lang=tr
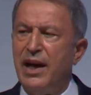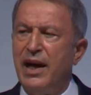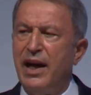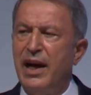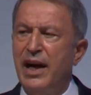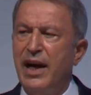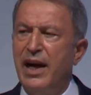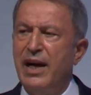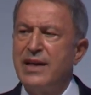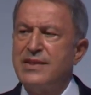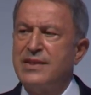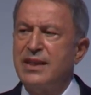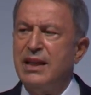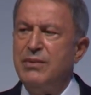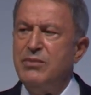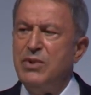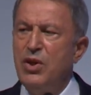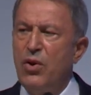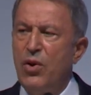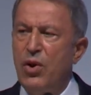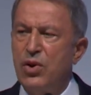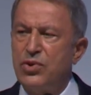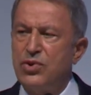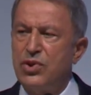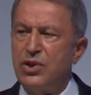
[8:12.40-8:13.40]

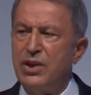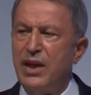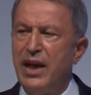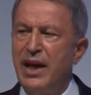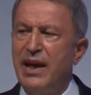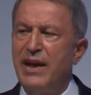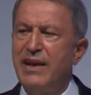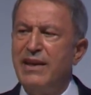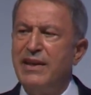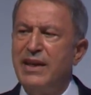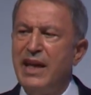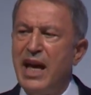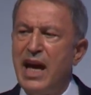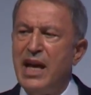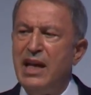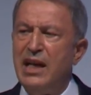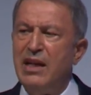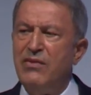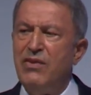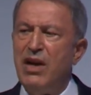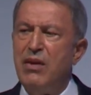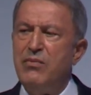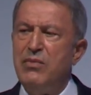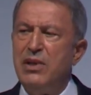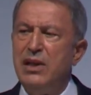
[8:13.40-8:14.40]
azami ölçüde
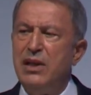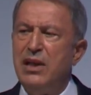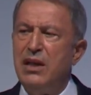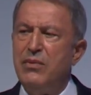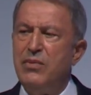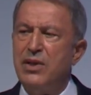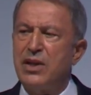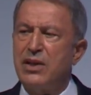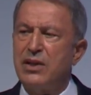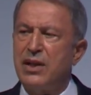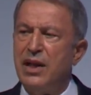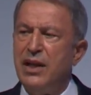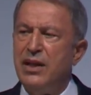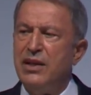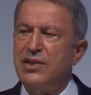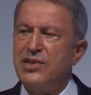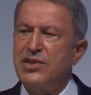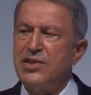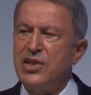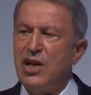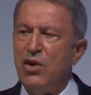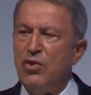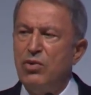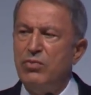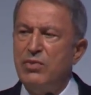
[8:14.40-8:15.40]
yerli ve milli bir
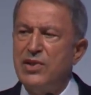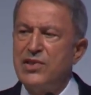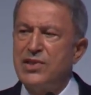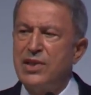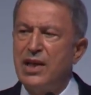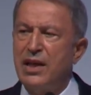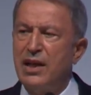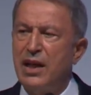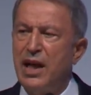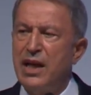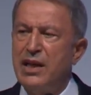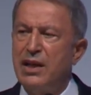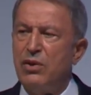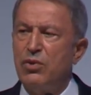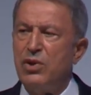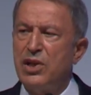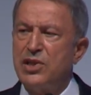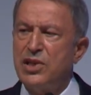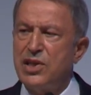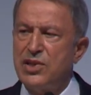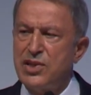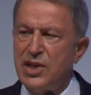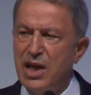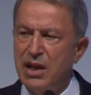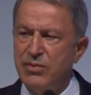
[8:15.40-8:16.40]
savunma sanayine
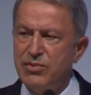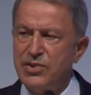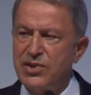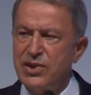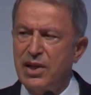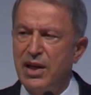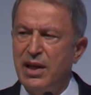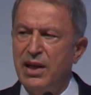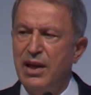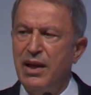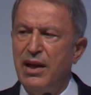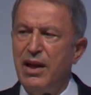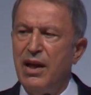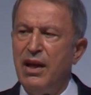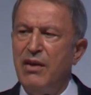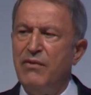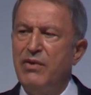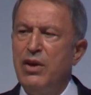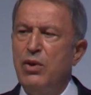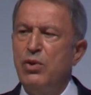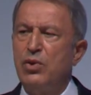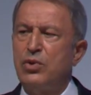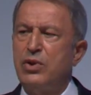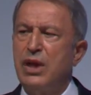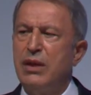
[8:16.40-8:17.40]
ulaşacağımıza
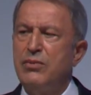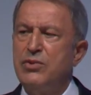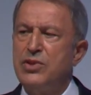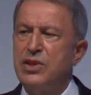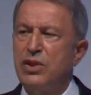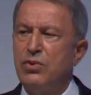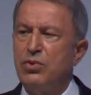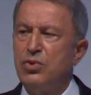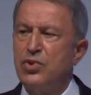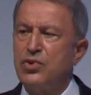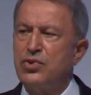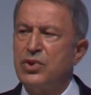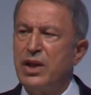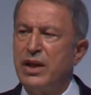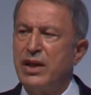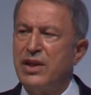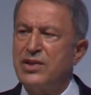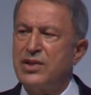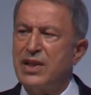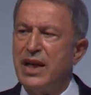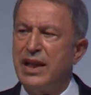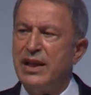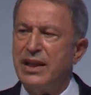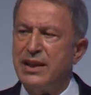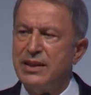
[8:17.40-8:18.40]
ve ülkemizi
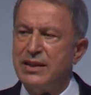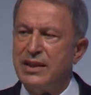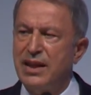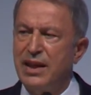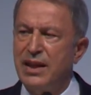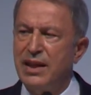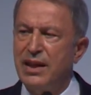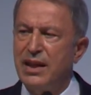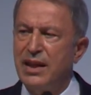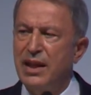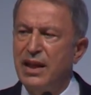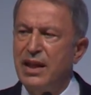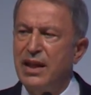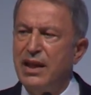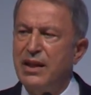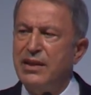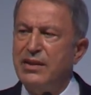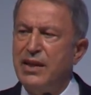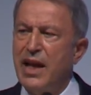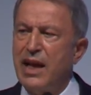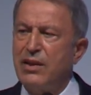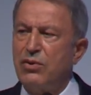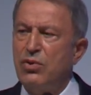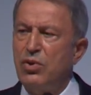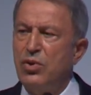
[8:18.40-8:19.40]
uluslararası alanda
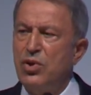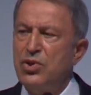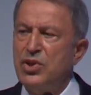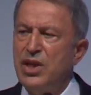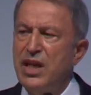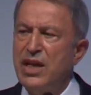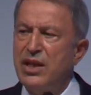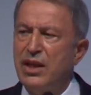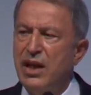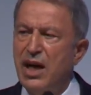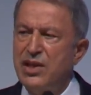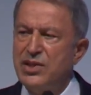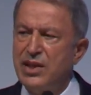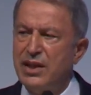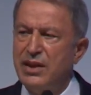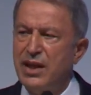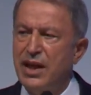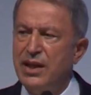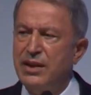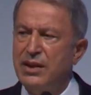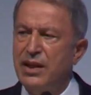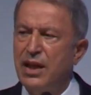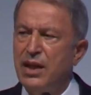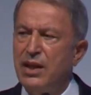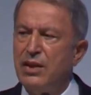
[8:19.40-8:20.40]
teknoloji ihraç
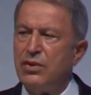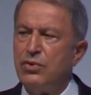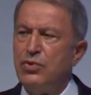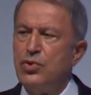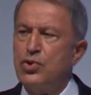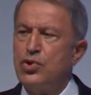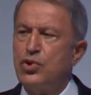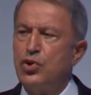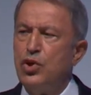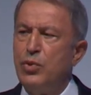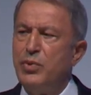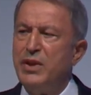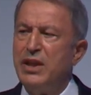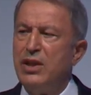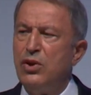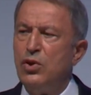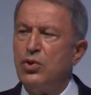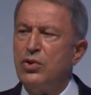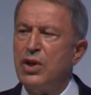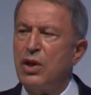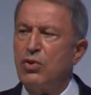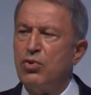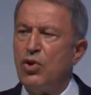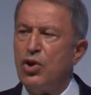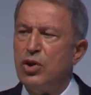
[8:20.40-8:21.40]
eden güçlü bir
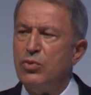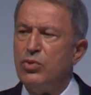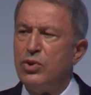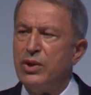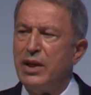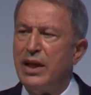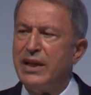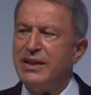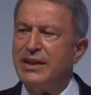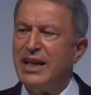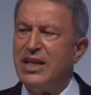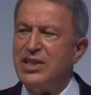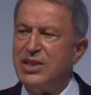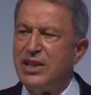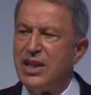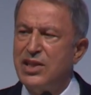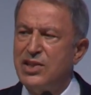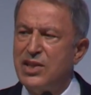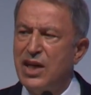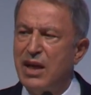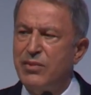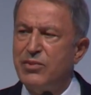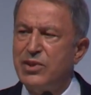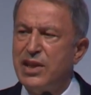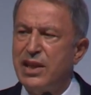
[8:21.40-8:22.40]
ülke konumuna
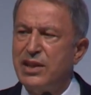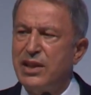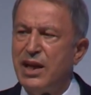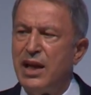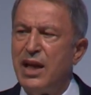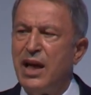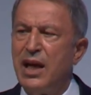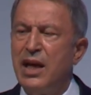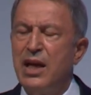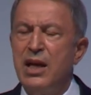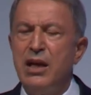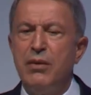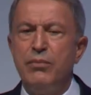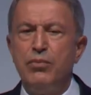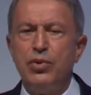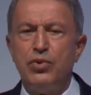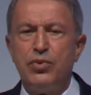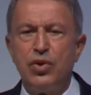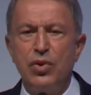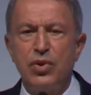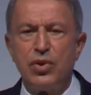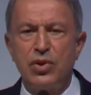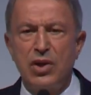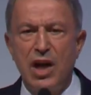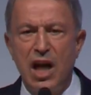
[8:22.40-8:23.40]
taşıyacağımıza da
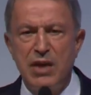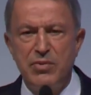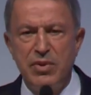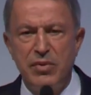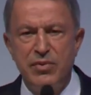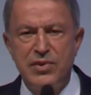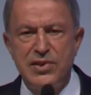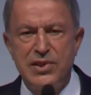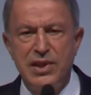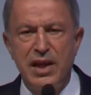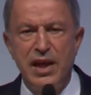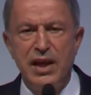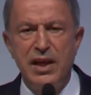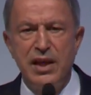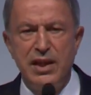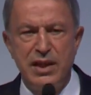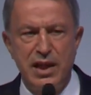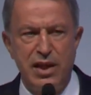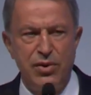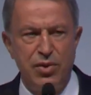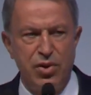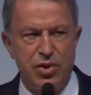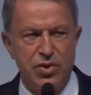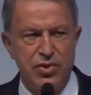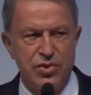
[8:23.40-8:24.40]
bütün kalbimizle
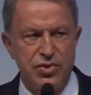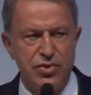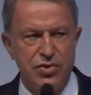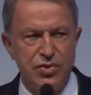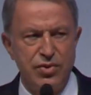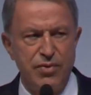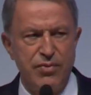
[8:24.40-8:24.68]
inanıyoruz.